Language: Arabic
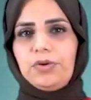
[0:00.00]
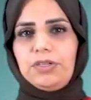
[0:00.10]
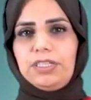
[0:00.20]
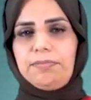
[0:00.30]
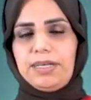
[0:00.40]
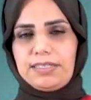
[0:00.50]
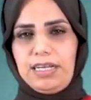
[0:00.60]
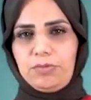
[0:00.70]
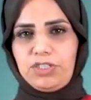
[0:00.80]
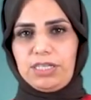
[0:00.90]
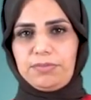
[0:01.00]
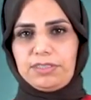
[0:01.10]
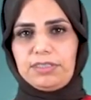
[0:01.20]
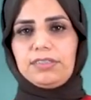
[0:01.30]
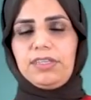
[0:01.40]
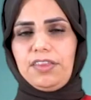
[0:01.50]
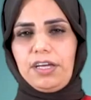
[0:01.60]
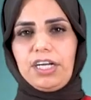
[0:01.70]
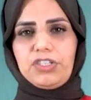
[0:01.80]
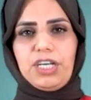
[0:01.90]
كورونا ما زال مستمر
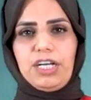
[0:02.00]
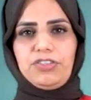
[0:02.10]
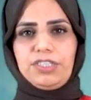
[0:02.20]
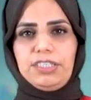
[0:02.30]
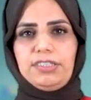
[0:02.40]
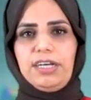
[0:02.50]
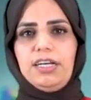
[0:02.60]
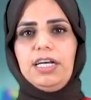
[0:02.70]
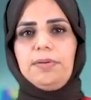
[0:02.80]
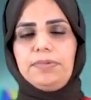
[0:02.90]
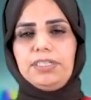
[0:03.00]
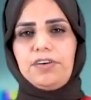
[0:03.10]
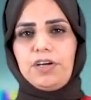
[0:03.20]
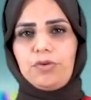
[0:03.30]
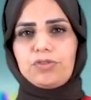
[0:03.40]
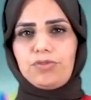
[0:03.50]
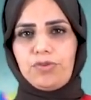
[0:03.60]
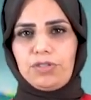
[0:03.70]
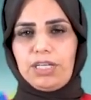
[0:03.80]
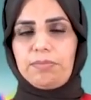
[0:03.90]
تظهر أشكال جديدة من فيروس
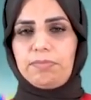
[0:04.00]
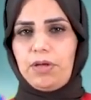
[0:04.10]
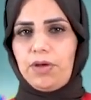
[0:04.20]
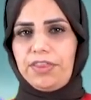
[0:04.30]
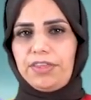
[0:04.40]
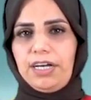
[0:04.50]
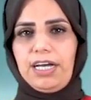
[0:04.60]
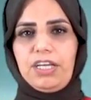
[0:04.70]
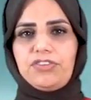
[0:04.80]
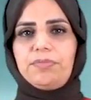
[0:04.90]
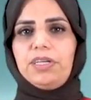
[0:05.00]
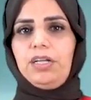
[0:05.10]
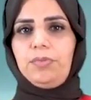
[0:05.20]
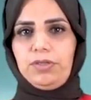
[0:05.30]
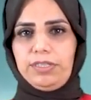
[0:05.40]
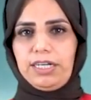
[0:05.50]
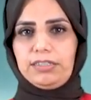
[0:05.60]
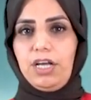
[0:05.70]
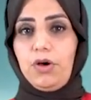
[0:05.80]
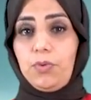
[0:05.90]
كورونا مما يؤثر على جميع
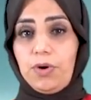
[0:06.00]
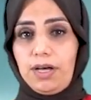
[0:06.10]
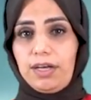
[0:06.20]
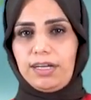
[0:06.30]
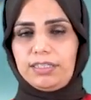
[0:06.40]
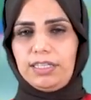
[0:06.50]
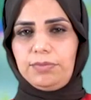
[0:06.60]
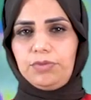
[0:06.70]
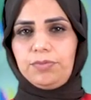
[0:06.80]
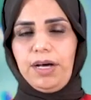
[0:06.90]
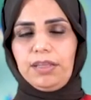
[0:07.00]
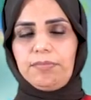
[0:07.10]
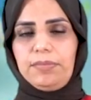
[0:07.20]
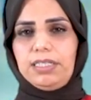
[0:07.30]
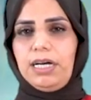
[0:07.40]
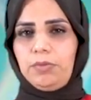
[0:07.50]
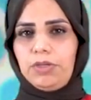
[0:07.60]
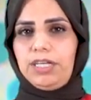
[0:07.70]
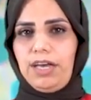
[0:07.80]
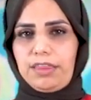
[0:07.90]
البلدان وقد يبدو بعضا منها
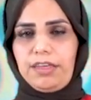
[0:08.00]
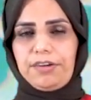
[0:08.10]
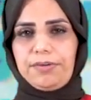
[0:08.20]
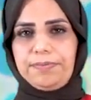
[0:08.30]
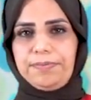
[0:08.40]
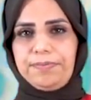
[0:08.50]
معدي أكثر